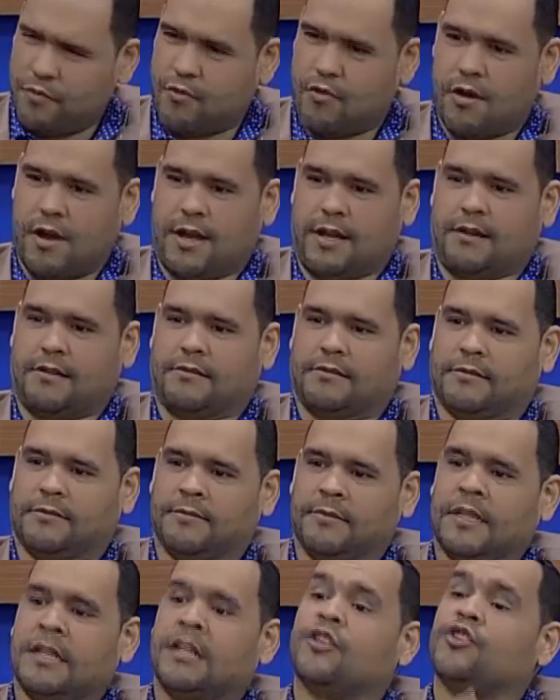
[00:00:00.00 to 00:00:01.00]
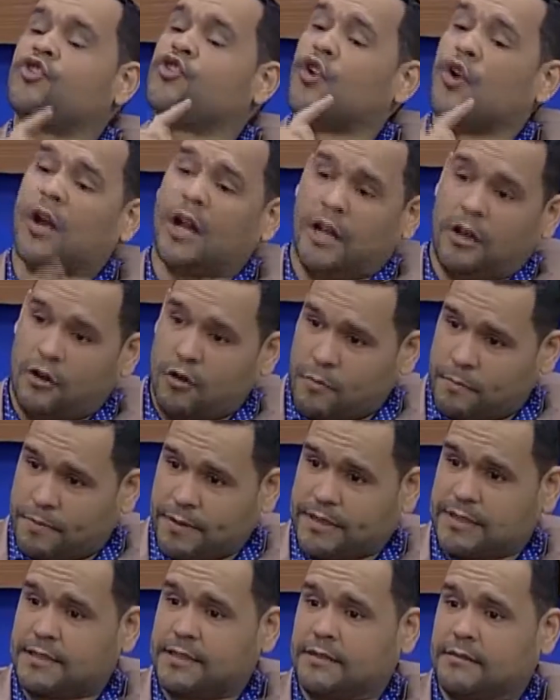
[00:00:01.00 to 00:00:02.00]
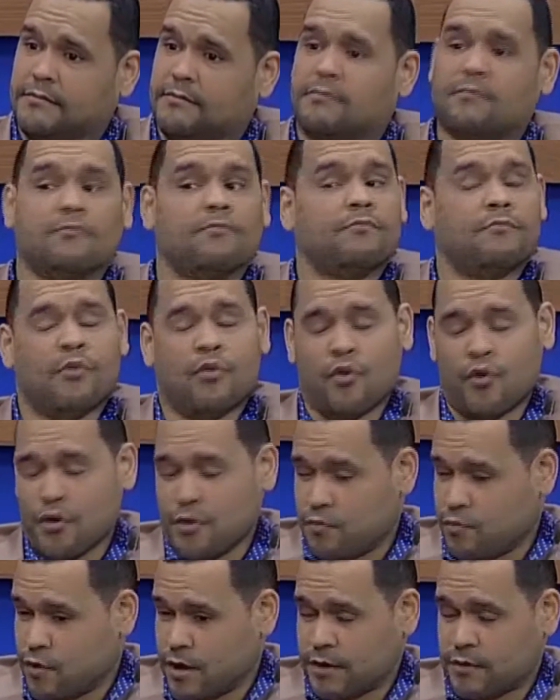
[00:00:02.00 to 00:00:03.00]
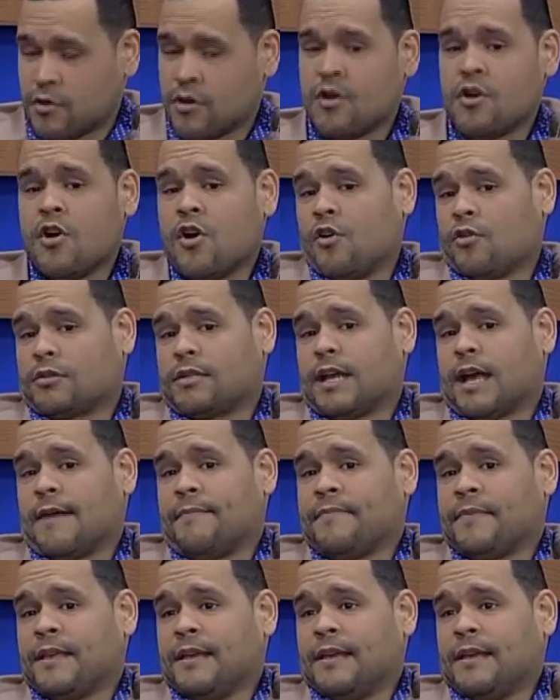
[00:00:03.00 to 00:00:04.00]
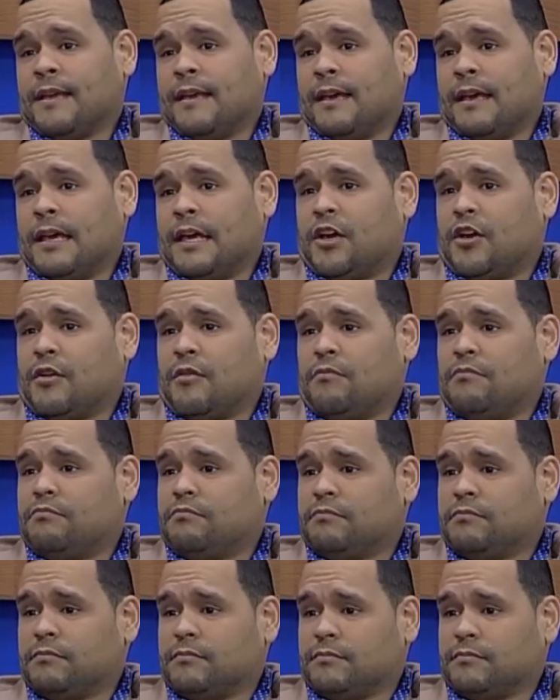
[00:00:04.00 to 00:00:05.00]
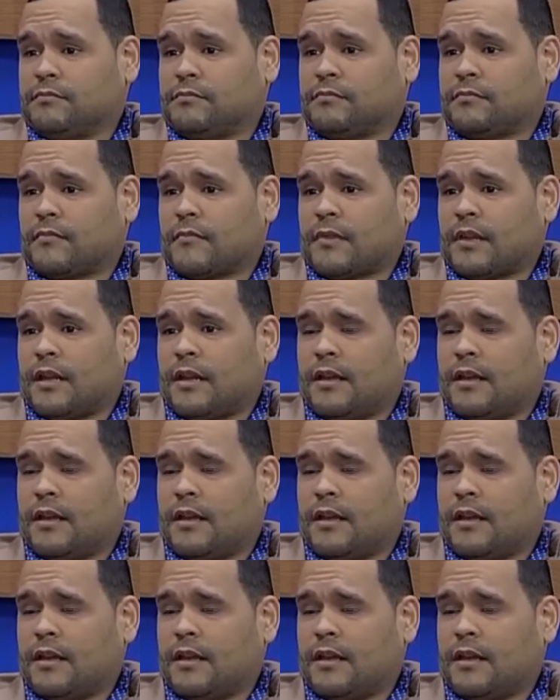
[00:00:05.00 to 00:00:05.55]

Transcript: bueno. Joel López, muy bueno. O sea. Eh, Domingo Bautista.